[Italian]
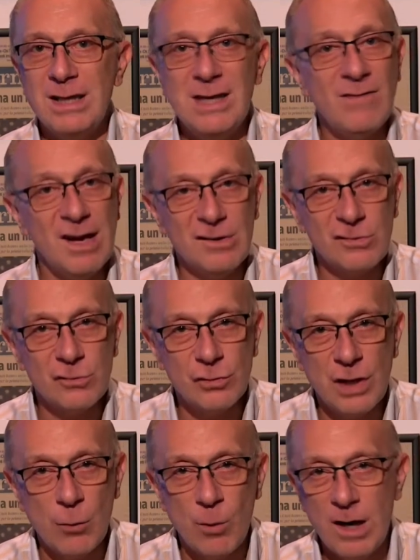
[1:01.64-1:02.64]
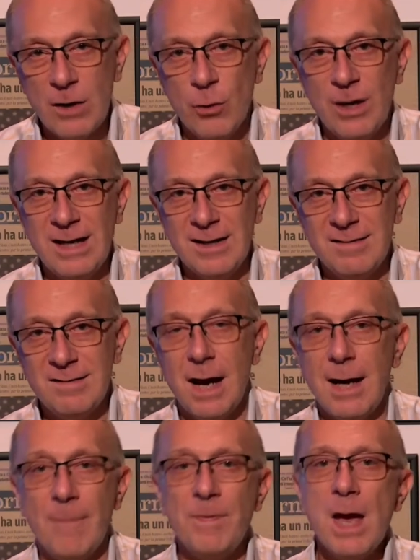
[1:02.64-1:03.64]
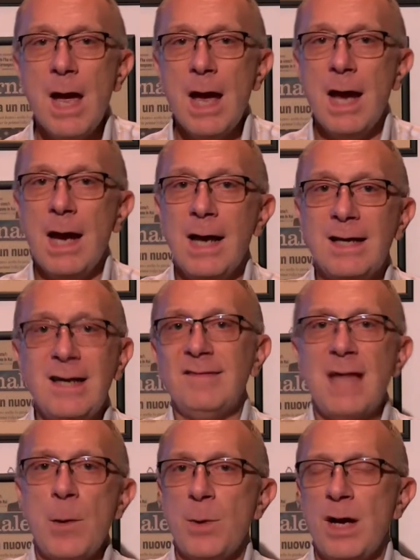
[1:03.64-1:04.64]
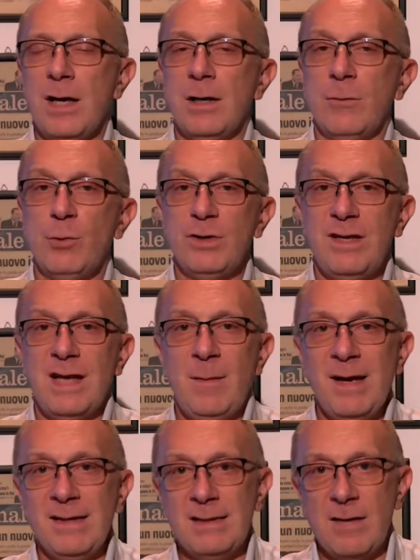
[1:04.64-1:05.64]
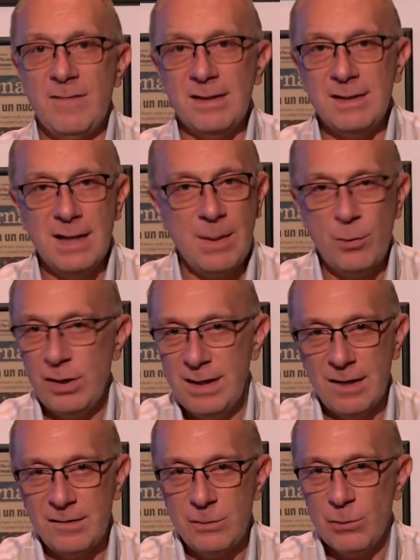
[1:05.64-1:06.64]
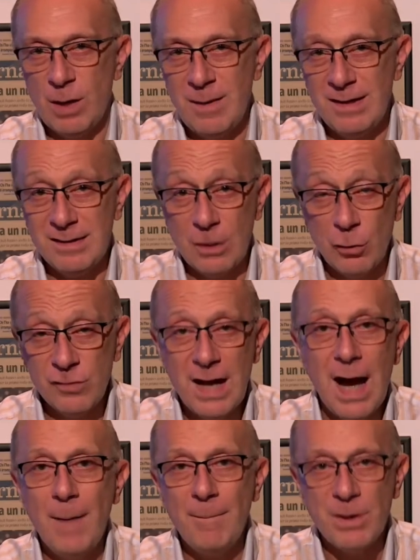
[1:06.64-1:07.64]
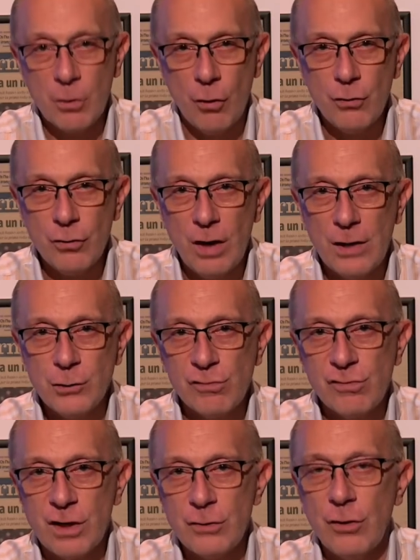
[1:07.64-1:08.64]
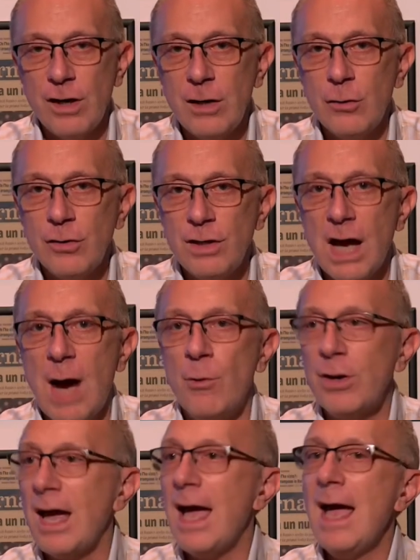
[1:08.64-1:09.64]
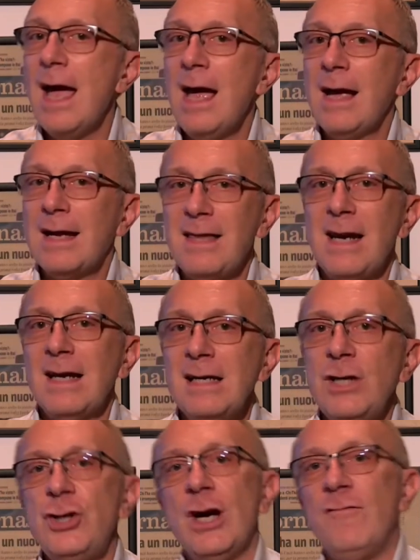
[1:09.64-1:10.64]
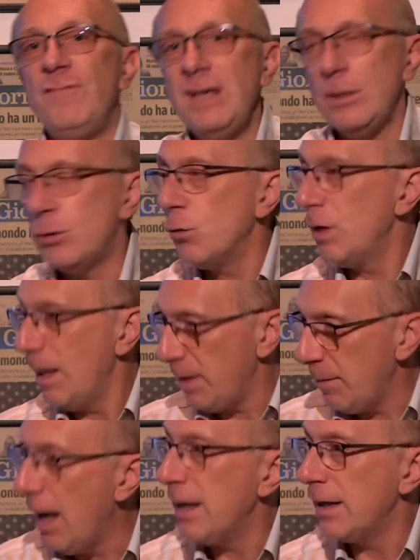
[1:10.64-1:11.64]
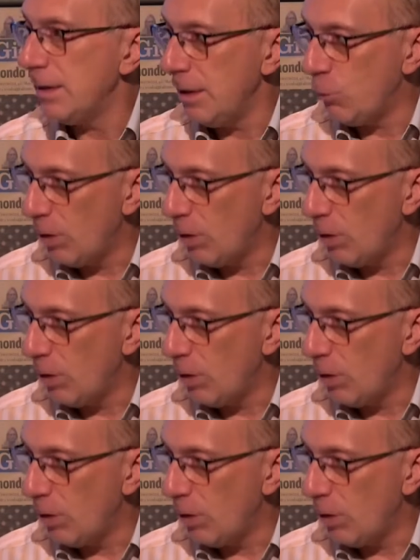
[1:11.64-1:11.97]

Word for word: è diverso da quello iniziale. Eh, chi segue eh, quotidianamente i fatti della politica sicuramente lo sa, però è giusto che noi ricordiamo che Caterina Chinnici ha vinto le primarie di